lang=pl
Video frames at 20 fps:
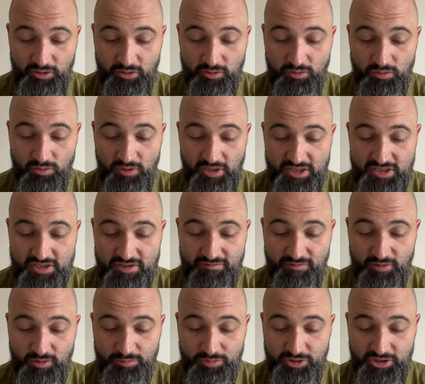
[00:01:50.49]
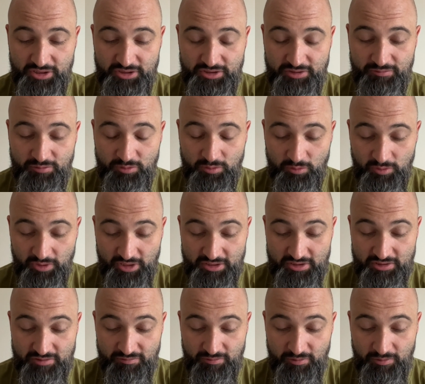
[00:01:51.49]
i królestwo przeciw
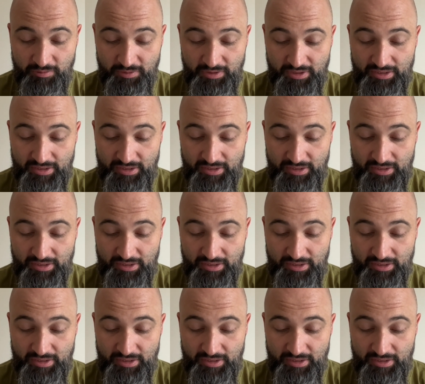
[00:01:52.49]
królestwu.